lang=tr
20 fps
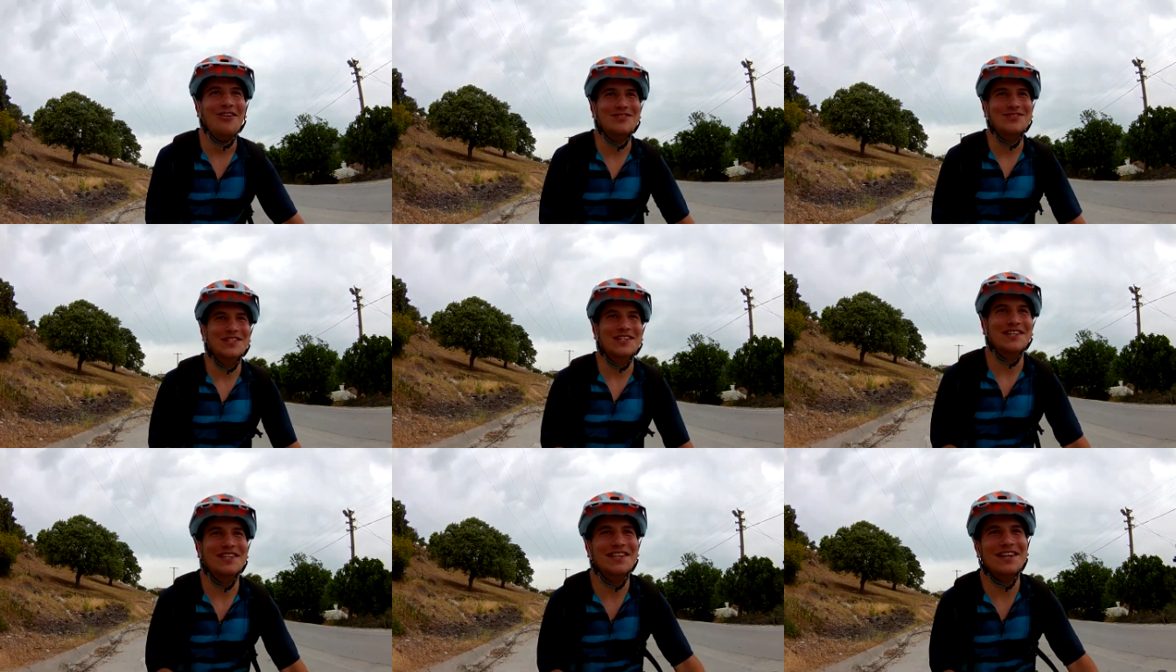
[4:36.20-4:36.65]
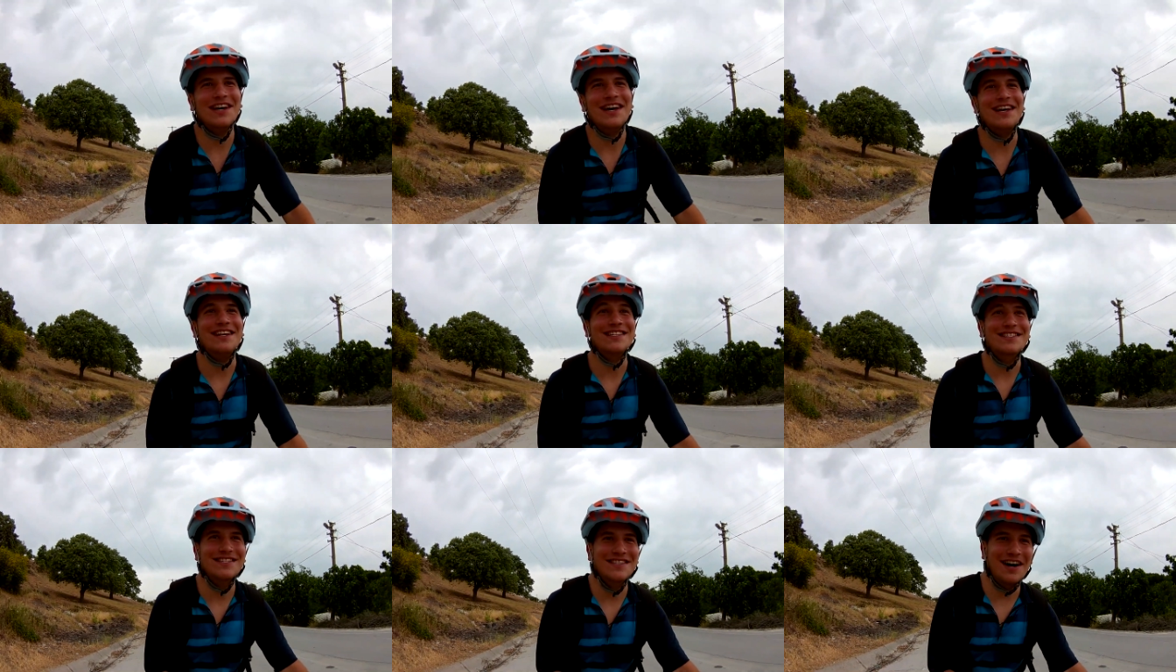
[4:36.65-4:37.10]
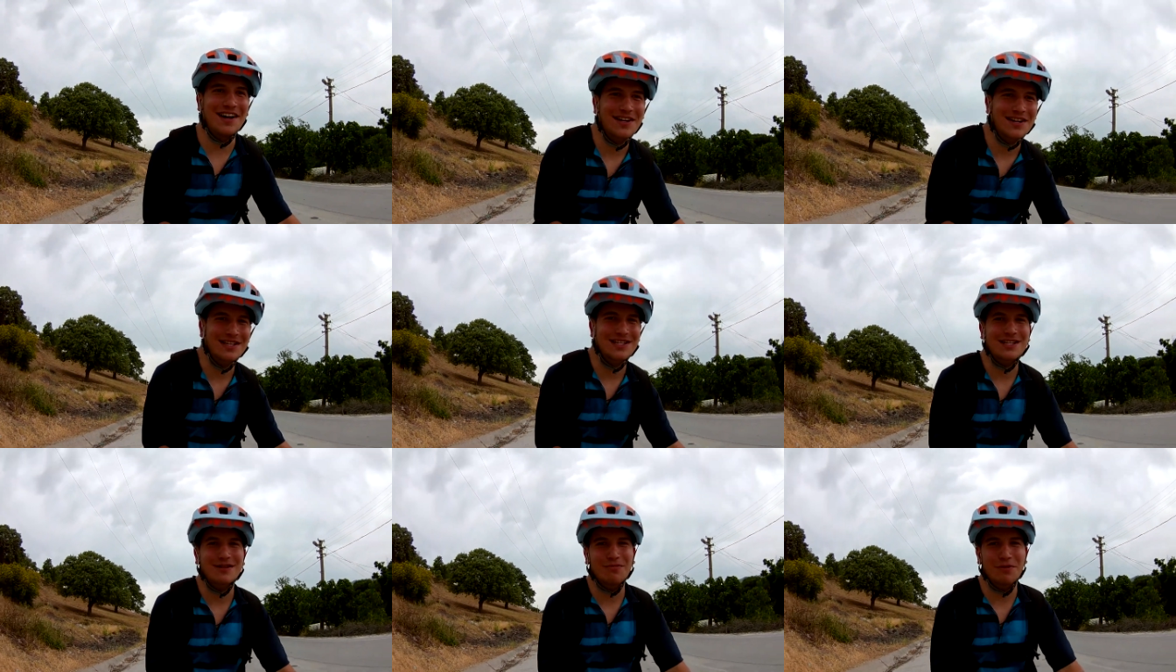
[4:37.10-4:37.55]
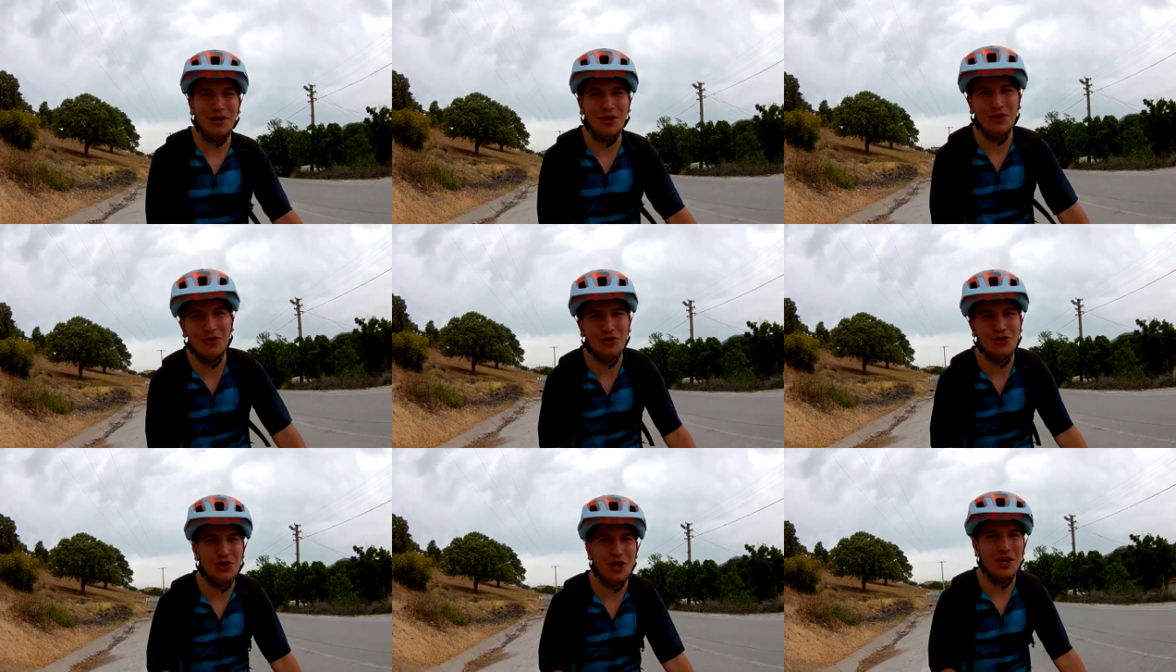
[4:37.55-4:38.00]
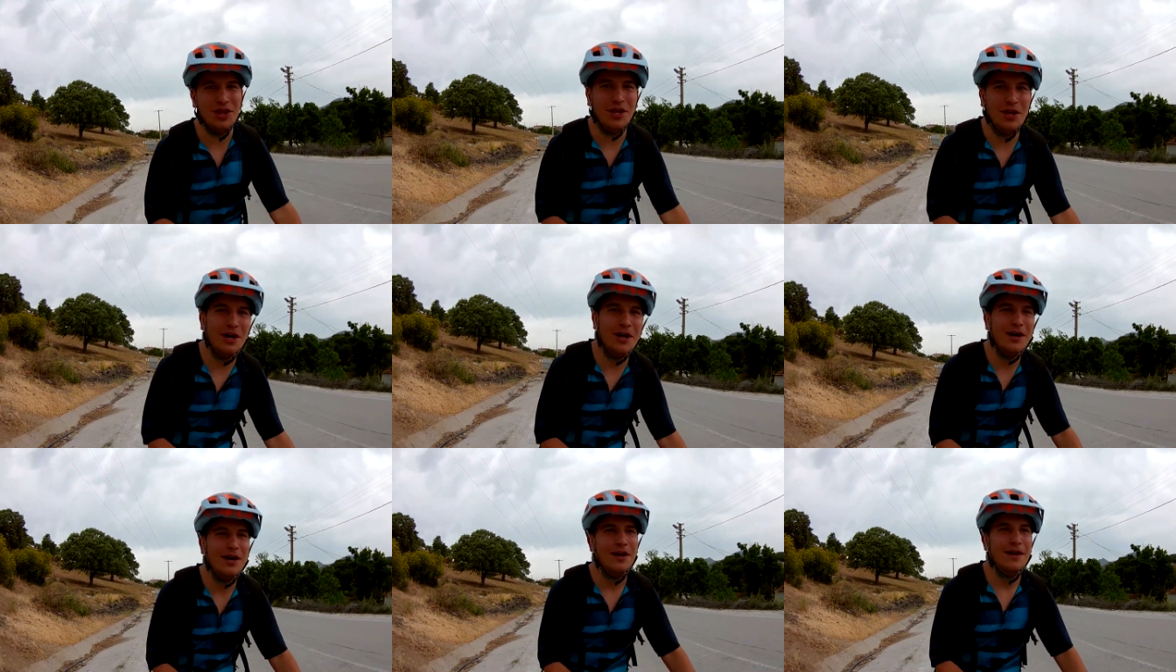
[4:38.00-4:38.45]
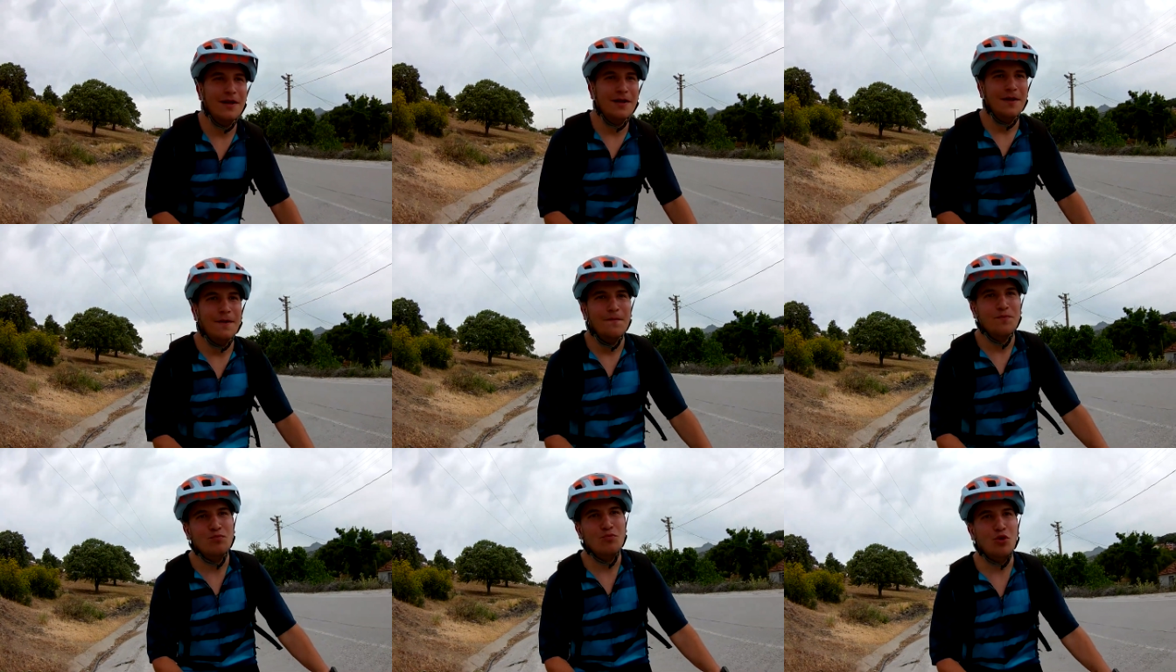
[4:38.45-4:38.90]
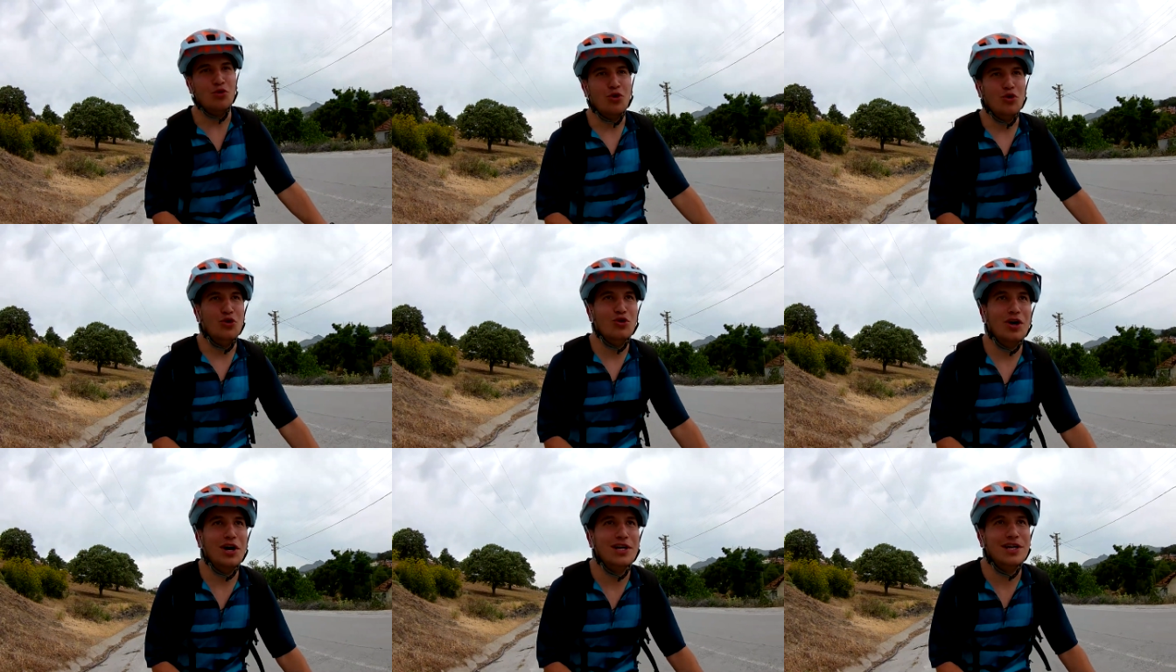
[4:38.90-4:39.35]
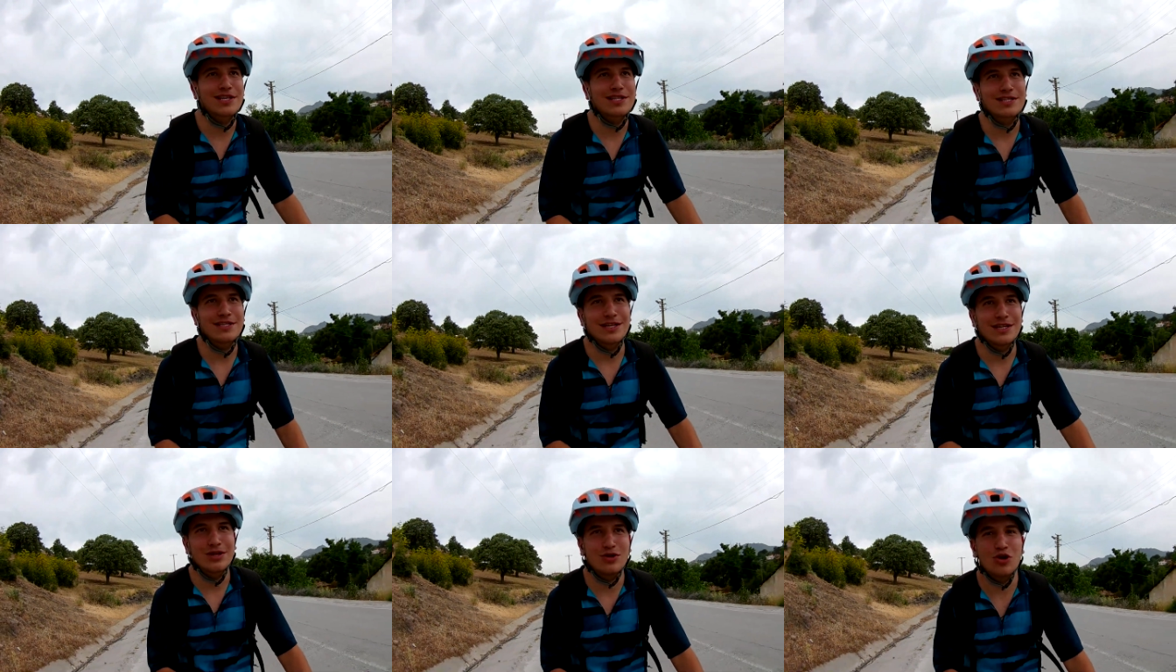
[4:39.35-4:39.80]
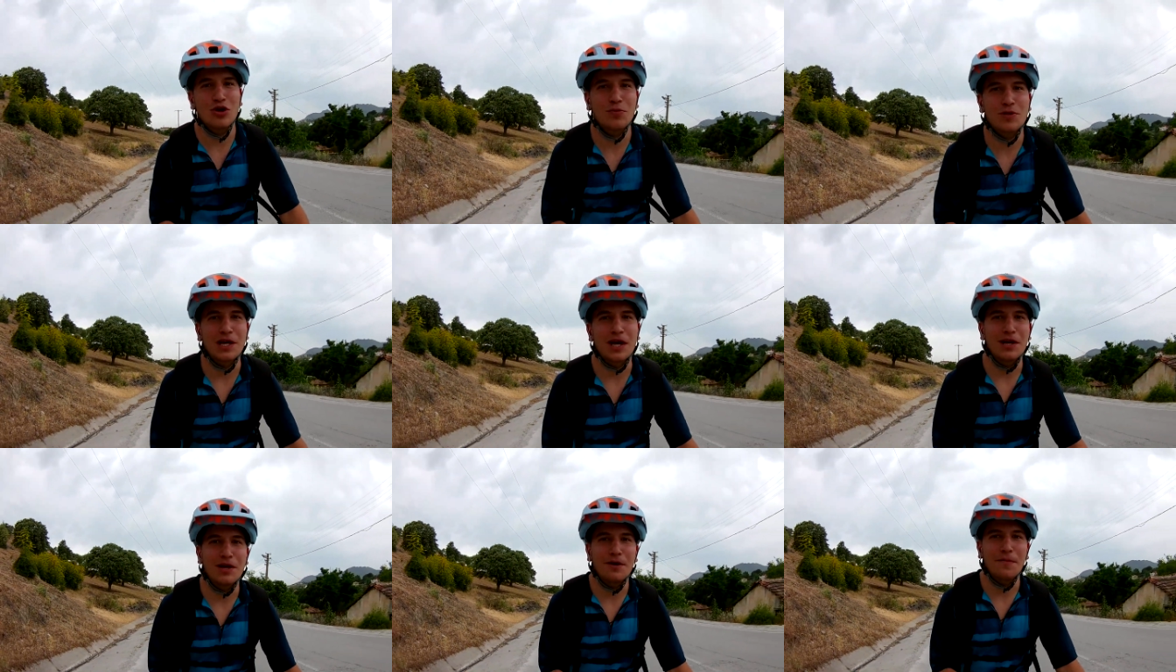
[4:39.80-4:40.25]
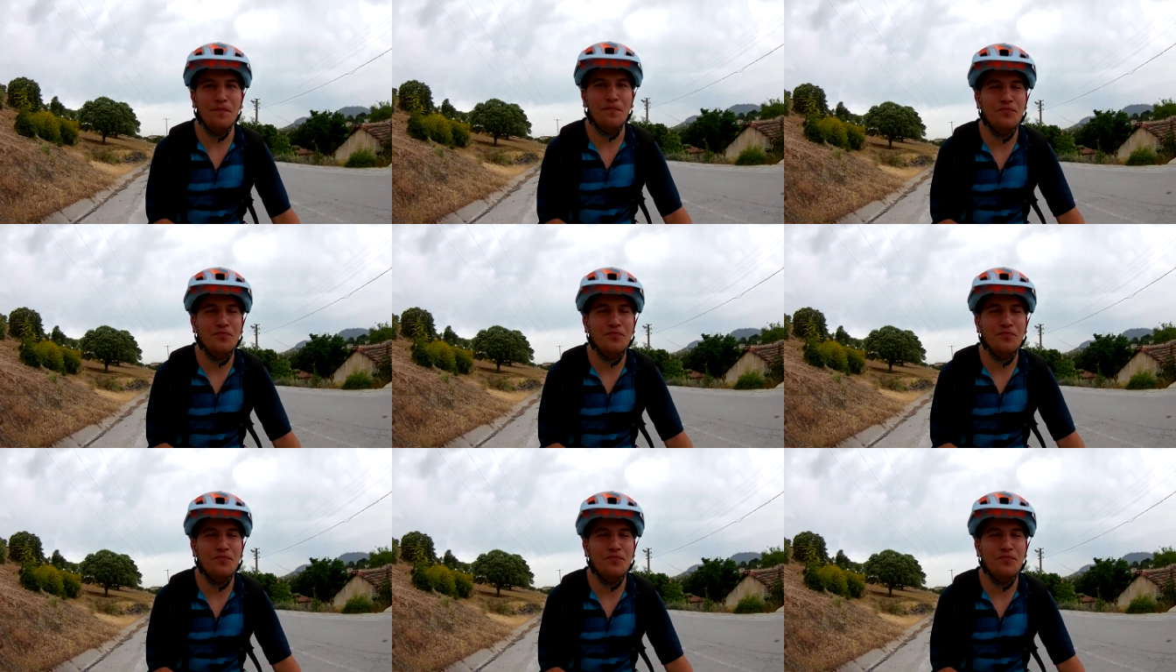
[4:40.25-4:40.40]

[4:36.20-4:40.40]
Özkan'ı Enes'in arkadaşı bırakıyor şu an. Motorun arkasında gidiyor bir tane.